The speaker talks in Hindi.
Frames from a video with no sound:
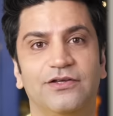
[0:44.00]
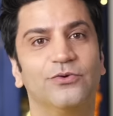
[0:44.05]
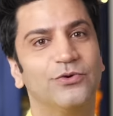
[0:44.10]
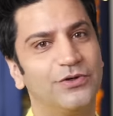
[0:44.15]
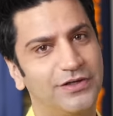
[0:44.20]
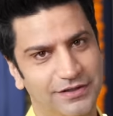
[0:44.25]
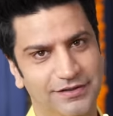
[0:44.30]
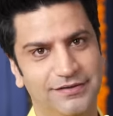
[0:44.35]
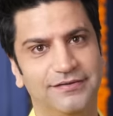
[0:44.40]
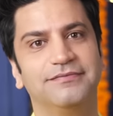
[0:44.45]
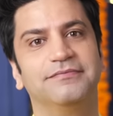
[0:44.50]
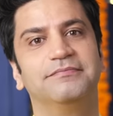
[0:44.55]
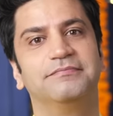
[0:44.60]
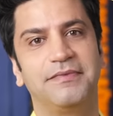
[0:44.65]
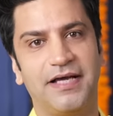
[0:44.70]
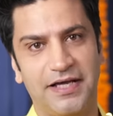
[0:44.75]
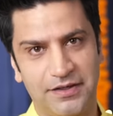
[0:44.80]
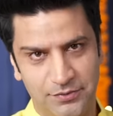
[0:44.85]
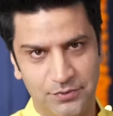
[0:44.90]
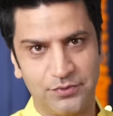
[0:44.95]
क्योंकि
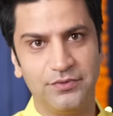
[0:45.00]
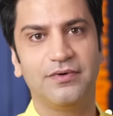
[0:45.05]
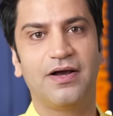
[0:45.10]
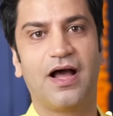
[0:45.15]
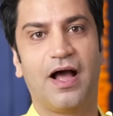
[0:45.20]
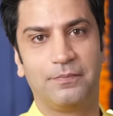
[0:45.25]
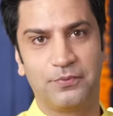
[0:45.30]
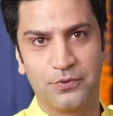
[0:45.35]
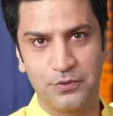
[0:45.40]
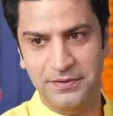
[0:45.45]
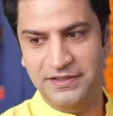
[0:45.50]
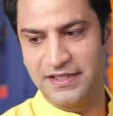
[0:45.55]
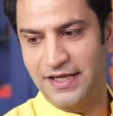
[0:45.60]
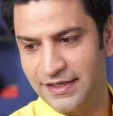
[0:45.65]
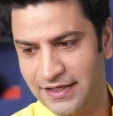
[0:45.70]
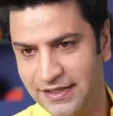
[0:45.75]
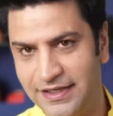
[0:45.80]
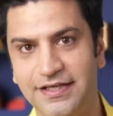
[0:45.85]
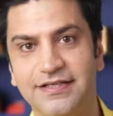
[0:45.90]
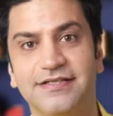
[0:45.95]
मैं हूँ आपको
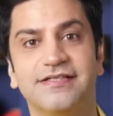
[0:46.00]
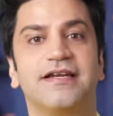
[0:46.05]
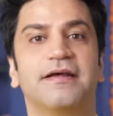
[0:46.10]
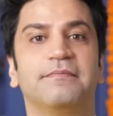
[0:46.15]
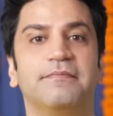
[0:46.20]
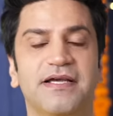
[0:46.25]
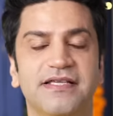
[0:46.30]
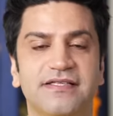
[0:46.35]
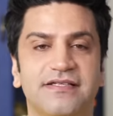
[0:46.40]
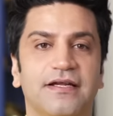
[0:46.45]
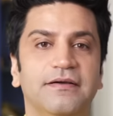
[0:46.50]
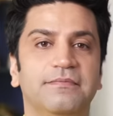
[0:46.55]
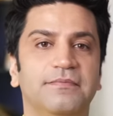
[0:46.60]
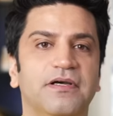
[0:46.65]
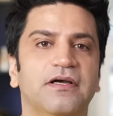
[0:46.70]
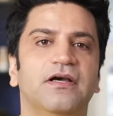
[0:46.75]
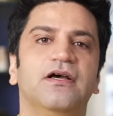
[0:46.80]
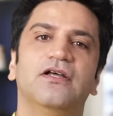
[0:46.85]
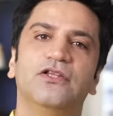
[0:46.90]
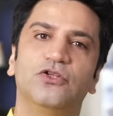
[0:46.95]
बताने के लिए स्टेप बाय स्टेप
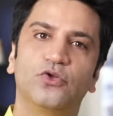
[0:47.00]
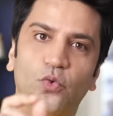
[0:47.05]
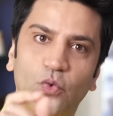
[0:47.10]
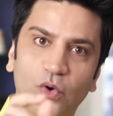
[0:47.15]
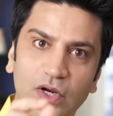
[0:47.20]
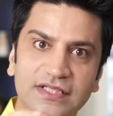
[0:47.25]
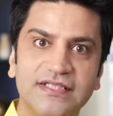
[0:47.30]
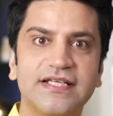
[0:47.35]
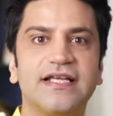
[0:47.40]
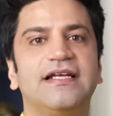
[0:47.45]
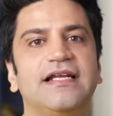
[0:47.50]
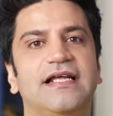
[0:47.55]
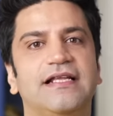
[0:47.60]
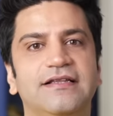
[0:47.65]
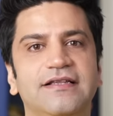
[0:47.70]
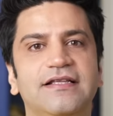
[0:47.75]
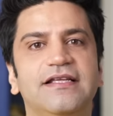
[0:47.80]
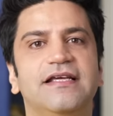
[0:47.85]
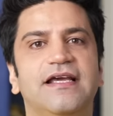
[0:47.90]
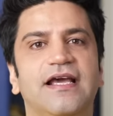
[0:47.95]
थोड़ा सा
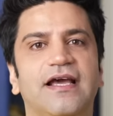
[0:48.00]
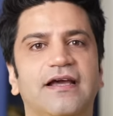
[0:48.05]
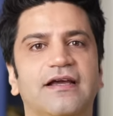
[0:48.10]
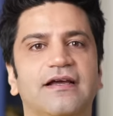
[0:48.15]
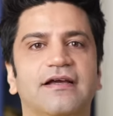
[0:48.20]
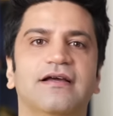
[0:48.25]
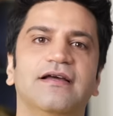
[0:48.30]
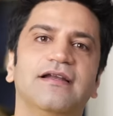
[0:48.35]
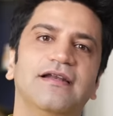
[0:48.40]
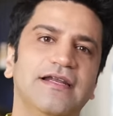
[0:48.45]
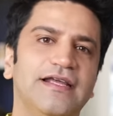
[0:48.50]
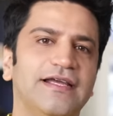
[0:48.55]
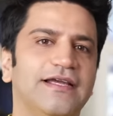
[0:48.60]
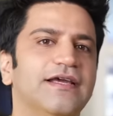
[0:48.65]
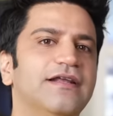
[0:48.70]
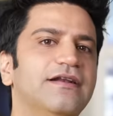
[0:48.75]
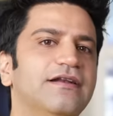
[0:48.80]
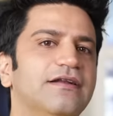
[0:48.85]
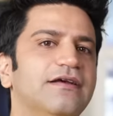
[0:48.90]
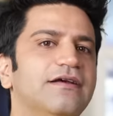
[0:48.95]
लेंदी है
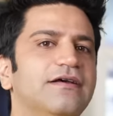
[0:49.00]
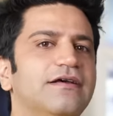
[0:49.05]
लेकिन